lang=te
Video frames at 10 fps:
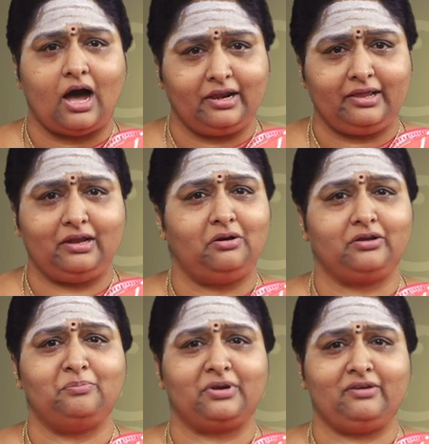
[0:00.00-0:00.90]

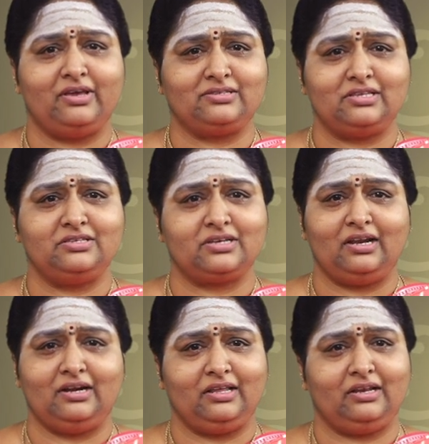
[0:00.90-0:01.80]
ఆలయంలోకి
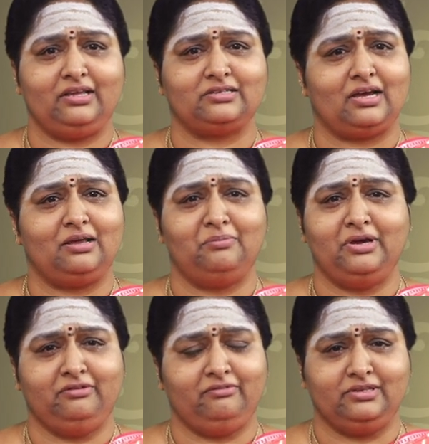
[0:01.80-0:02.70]
ప్రవేశించాలంటేనే చాలా
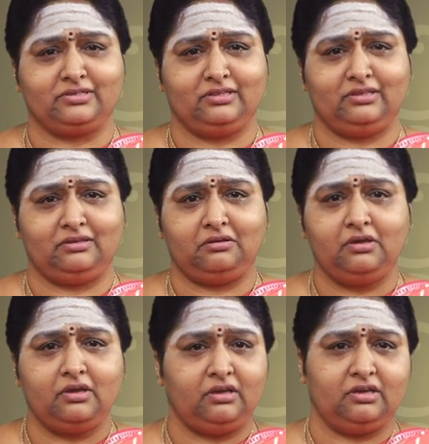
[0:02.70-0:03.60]
భయం వేసింది
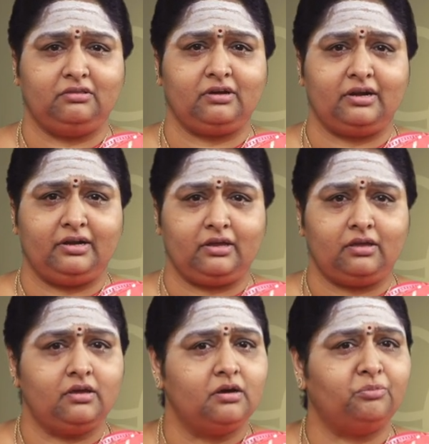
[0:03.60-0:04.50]
ఎందుకంటే
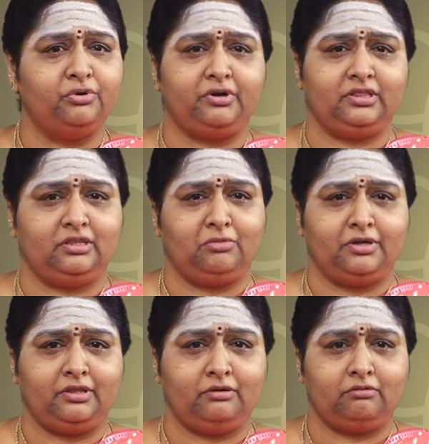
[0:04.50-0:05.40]
పుట్టింది
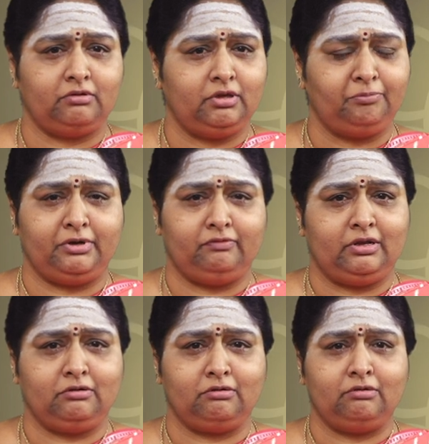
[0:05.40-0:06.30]
మొదలు ఇప్పటి
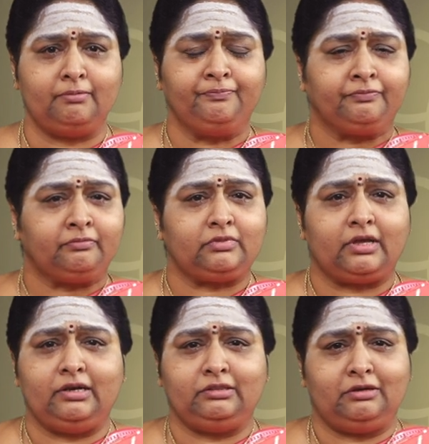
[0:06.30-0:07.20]
వరకు
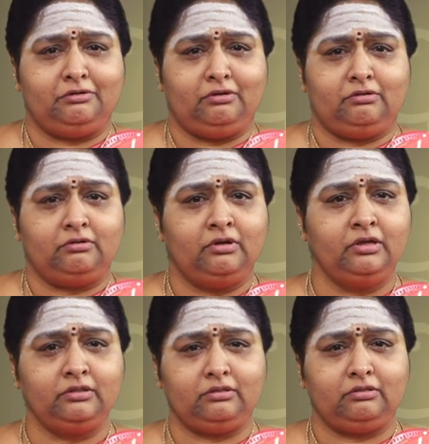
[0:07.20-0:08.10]
తల్లిదండ్రులు
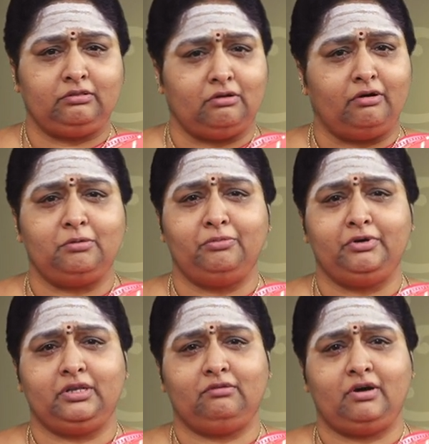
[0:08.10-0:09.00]

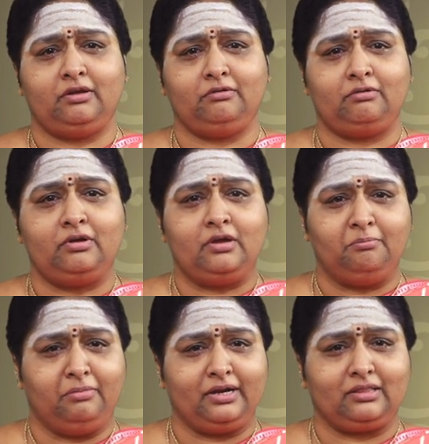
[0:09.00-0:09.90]
తోడబుట్టిన వారు
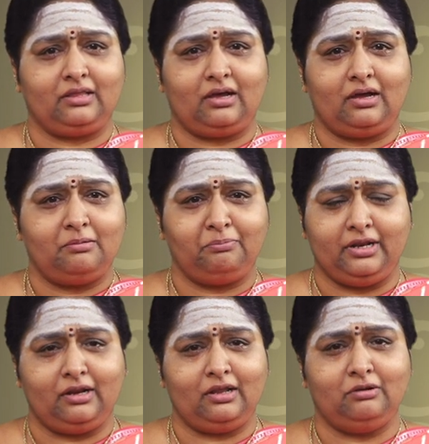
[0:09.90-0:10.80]
భర్త
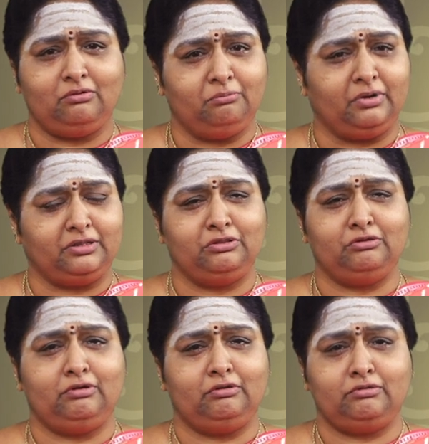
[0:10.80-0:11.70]
పిల్లలు
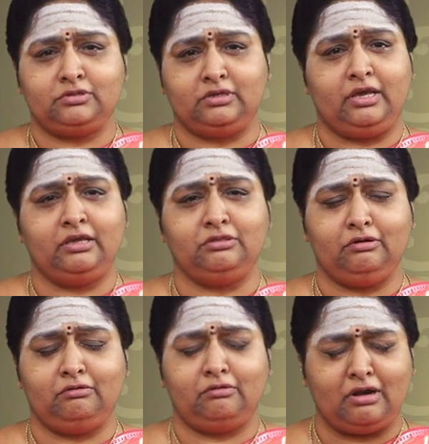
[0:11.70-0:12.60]
బంధువులు
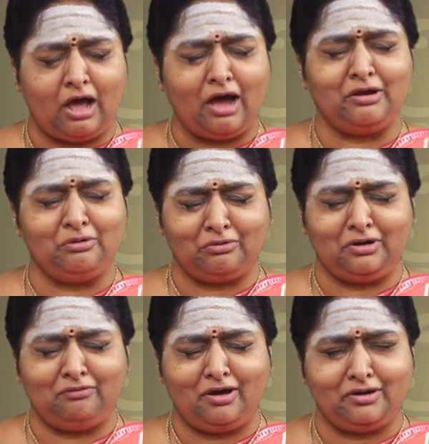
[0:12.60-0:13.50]
స్నేహితులు నా
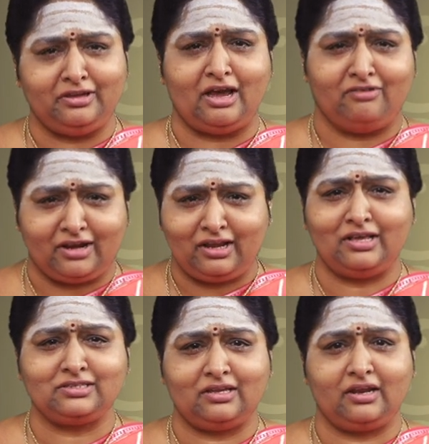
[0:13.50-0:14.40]
అనుకున్న వారు
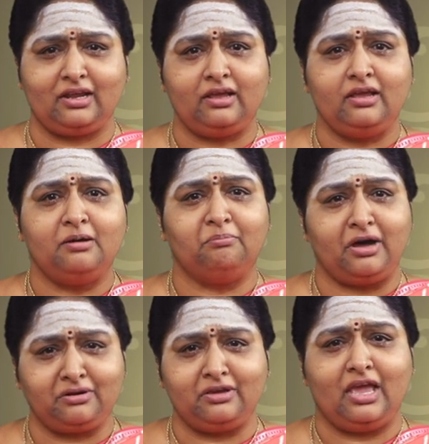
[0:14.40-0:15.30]
ఎవరైనా సరే
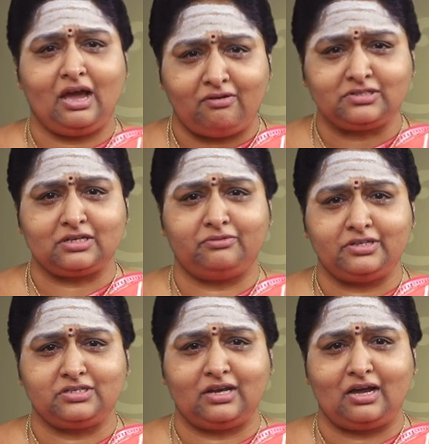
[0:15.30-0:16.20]
మనకు ఏ అవసరం
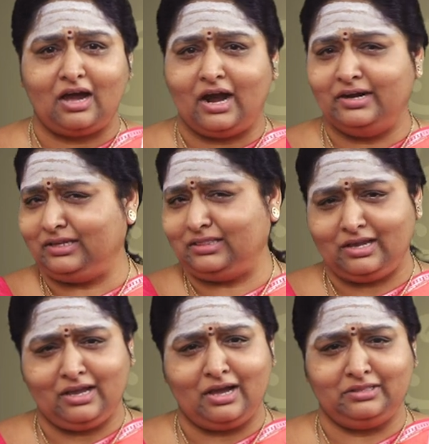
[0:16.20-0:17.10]
వచ్చినా అడిగితే
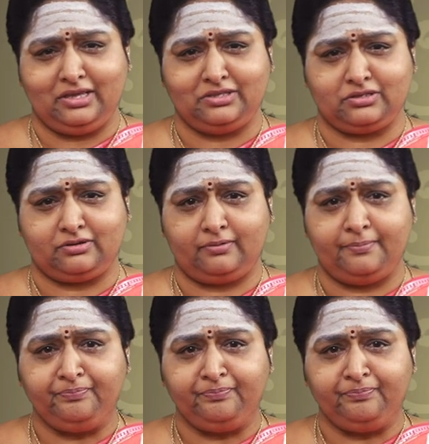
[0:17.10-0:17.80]
కానీ తీర్చరు